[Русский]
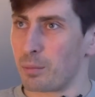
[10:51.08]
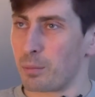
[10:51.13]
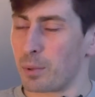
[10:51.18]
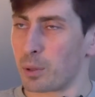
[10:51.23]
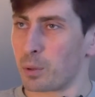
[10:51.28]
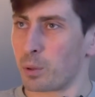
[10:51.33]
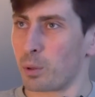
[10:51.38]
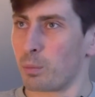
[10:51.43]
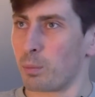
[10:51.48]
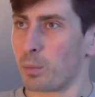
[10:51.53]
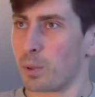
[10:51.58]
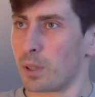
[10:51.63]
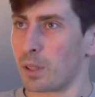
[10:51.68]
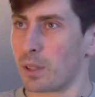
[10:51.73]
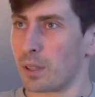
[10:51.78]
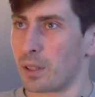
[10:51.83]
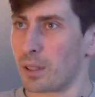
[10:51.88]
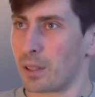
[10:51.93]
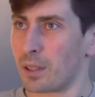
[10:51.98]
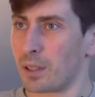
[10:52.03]
потом
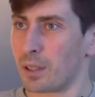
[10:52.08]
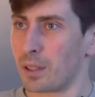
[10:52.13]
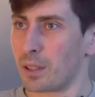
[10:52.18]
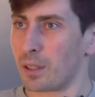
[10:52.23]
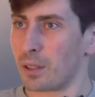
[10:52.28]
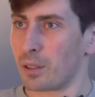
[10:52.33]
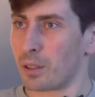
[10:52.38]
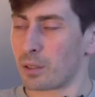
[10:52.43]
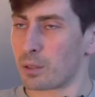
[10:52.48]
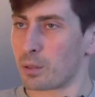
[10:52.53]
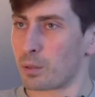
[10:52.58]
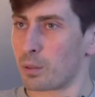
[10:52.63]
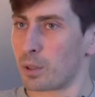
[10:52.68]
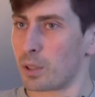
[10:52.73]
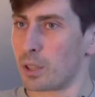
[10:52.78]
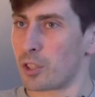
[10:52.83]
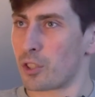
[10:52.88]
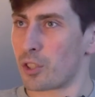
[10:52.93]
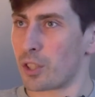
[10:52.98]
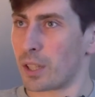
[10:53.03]

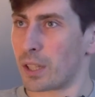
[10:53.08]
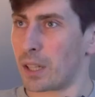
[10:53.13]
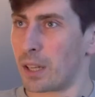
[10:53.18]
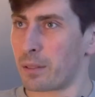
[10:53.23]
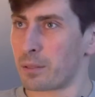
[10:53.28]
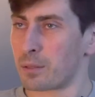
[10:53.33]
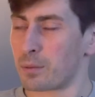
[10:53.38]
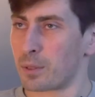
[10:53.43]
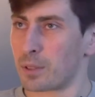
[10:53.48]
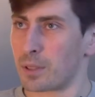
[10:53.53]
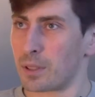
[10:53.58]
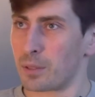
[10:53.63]
Нижнекамск,